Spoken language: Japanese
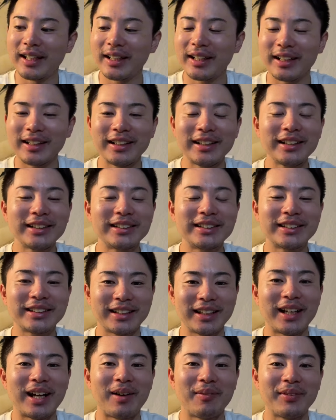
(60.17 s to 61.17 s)
んか
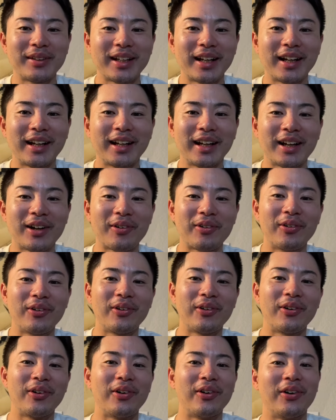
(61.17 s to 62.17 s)
インチキや、みたいな、なんか
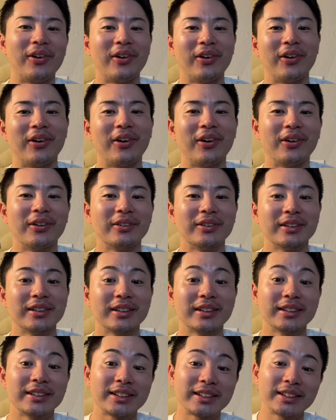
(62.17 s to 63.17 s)
こ
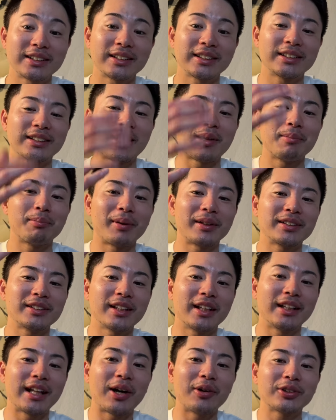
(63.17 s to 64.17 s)
う、先発
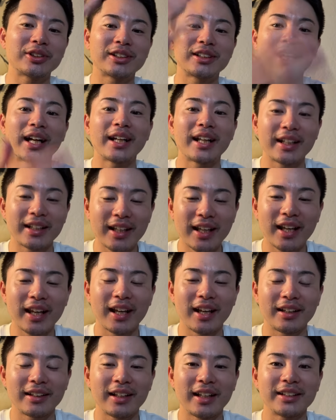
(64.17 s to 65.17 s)
で名を連ね
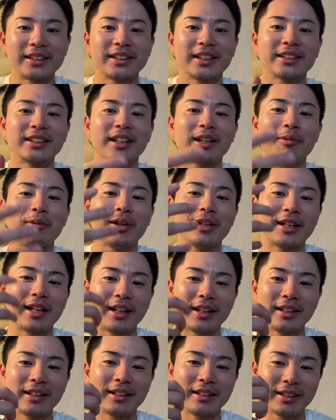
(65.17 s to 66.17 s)
て、で、1打席目
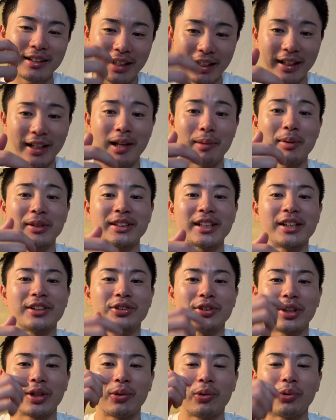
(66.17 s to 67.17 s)
に中山選
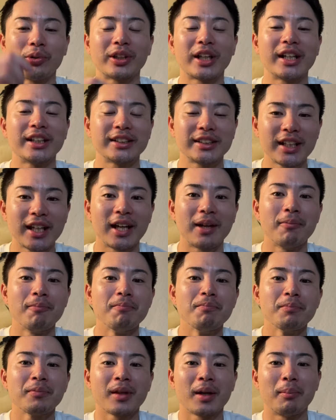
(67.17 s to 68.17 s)
手に交代して、
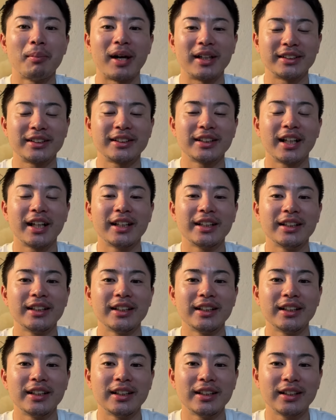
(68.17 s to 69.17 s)
まあ
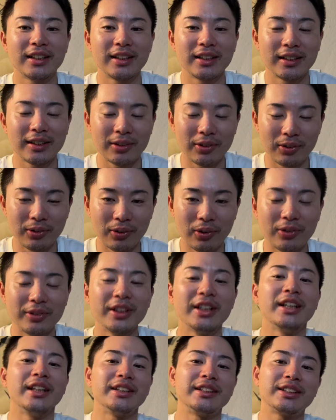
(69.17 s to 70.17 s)
試合を、
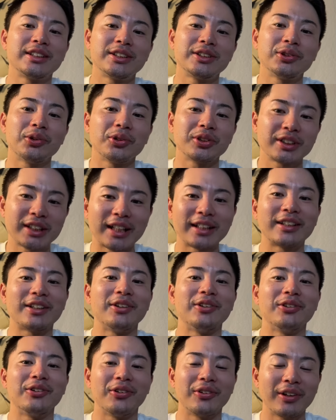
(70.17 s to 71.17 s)
に出場したって
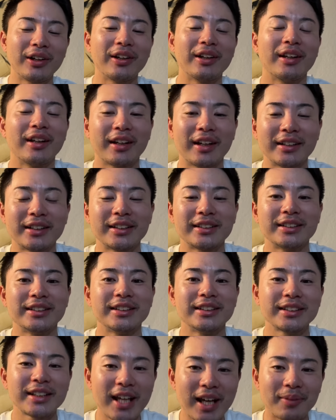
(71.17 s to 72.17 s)
いうような形
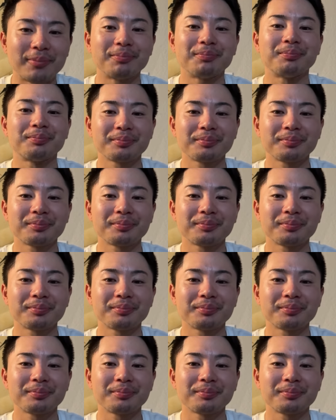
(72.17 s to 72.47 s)
にして、